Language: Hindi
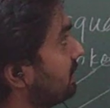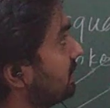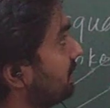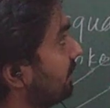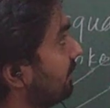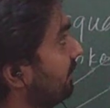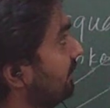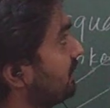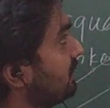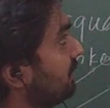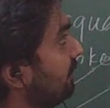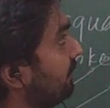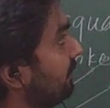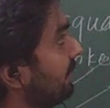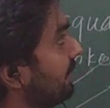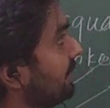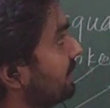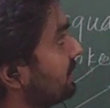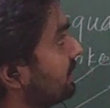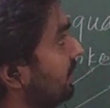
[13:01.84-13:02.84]
सरफेस ऑफ
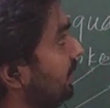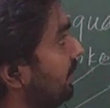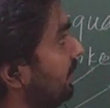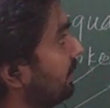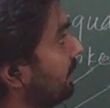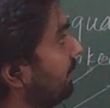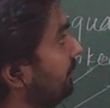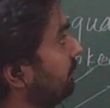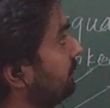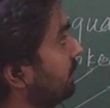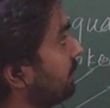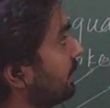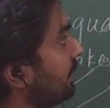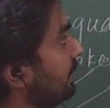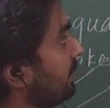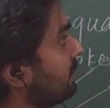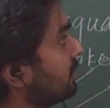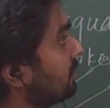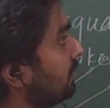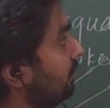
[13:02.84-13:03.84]
रेडियस आर इफ द
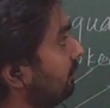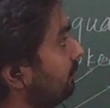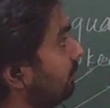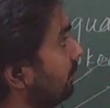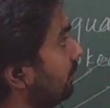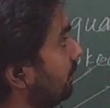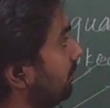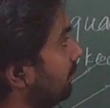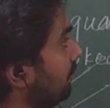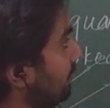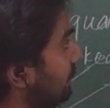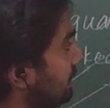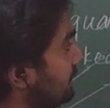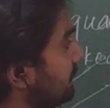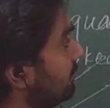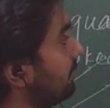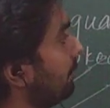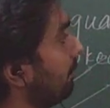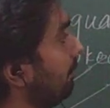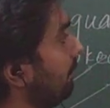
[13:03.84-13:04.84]
रेडियस ऑफ
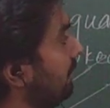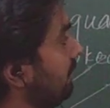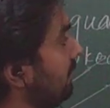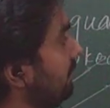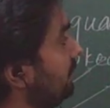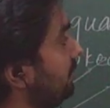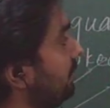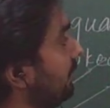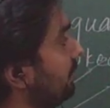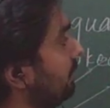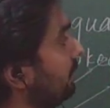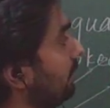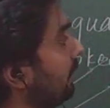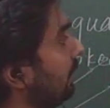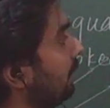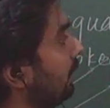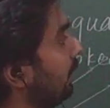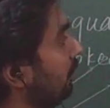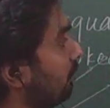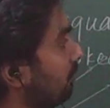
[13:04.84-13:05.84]
इज डबल्ड देन द
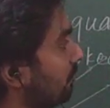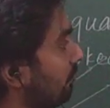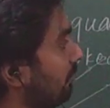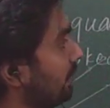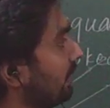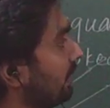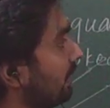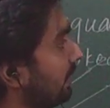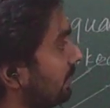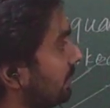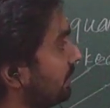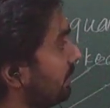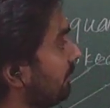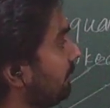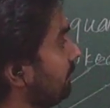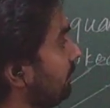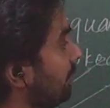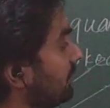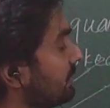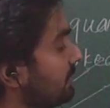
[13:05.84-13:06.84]
आउटवर्ड इलेक्ट्रिक
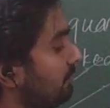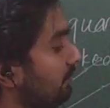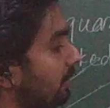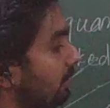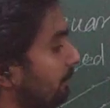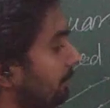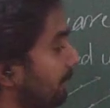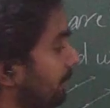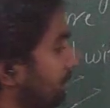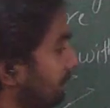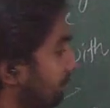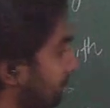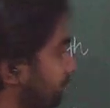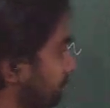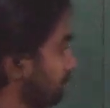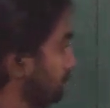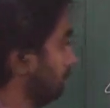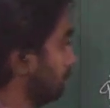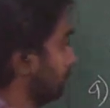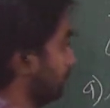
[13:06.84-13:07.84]
फ्लक्स विल बी
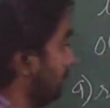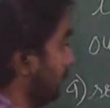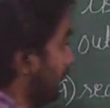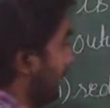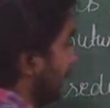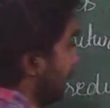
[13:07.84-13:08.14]
देखिए